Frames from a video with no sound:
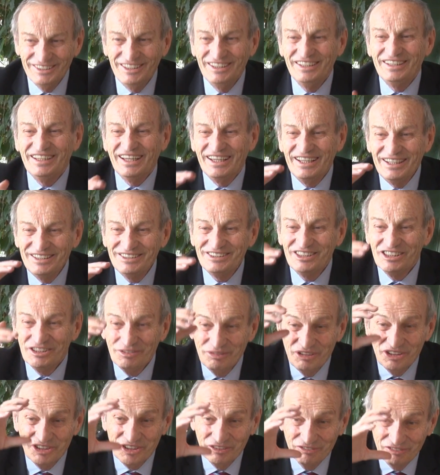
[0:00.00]
Die Grenze
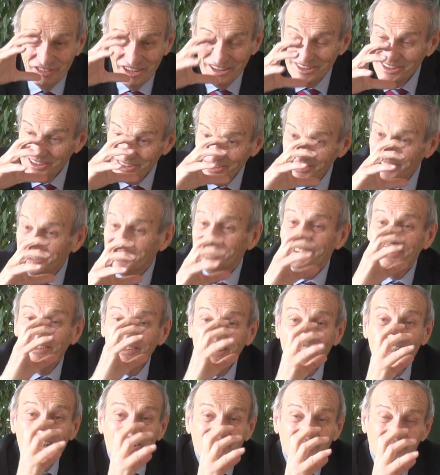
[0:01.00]
zwischen Wissen, das
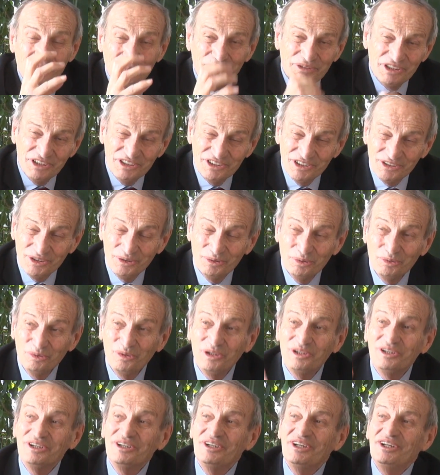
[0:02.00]
ist innerhalb dieser
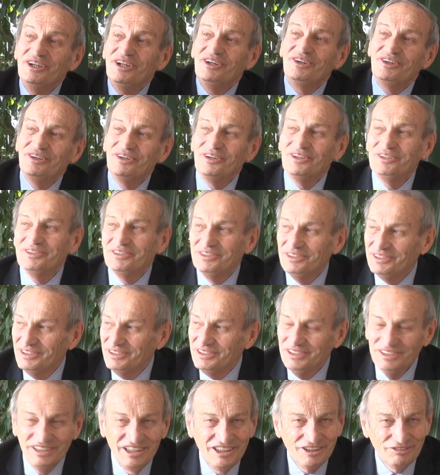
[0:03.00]
Kugel, und
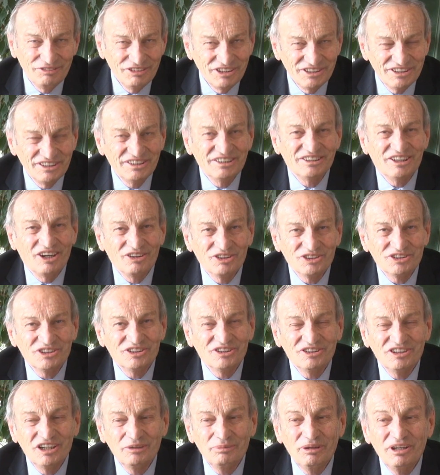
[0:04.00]
äh, Nichtwissen ist
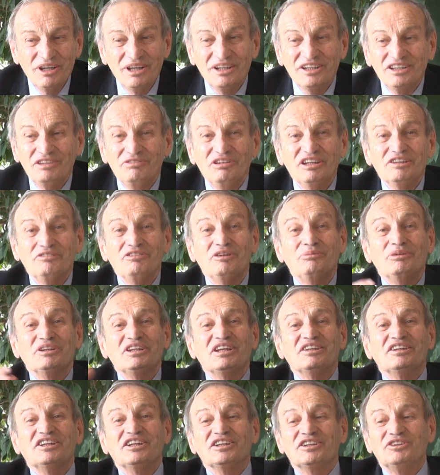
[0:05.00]
außerhalb, die wird, wenn man
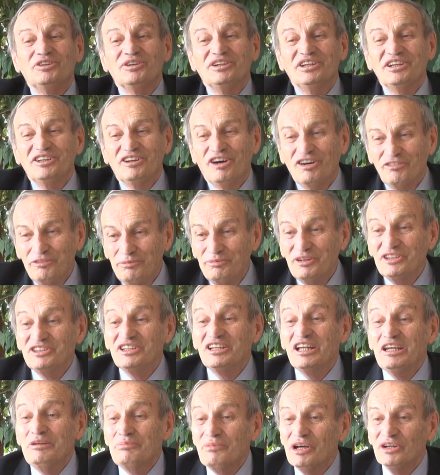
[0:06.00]
den natürlich
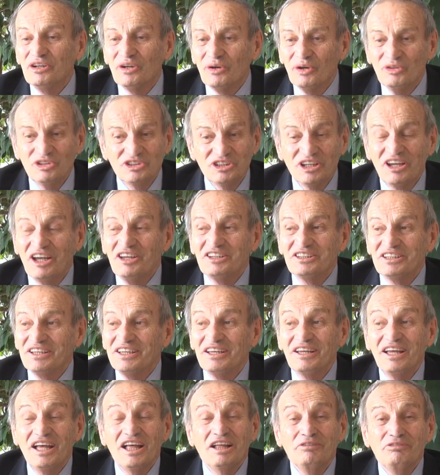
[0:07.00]
aufbläst, immer größer. Also
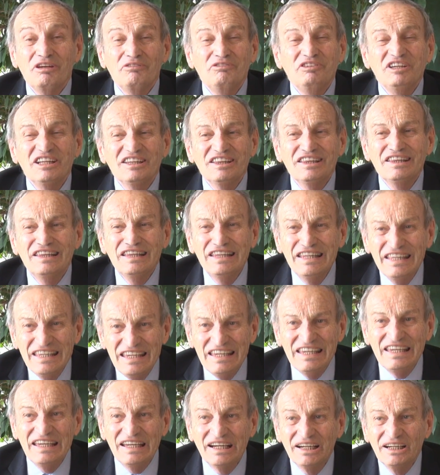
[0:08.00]
wir wird
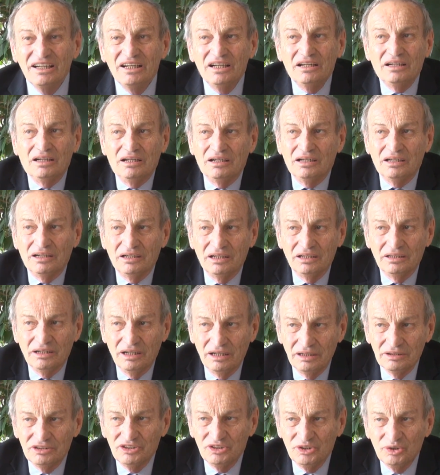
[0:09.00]
nie
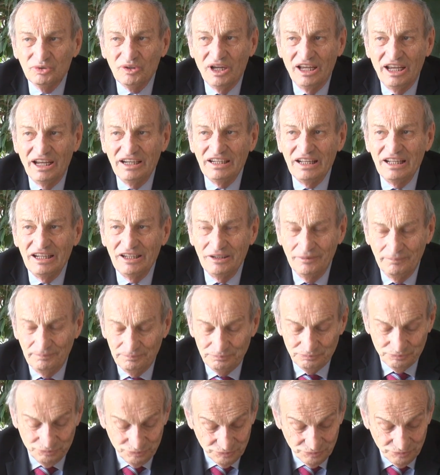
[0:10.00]
äh, zu einem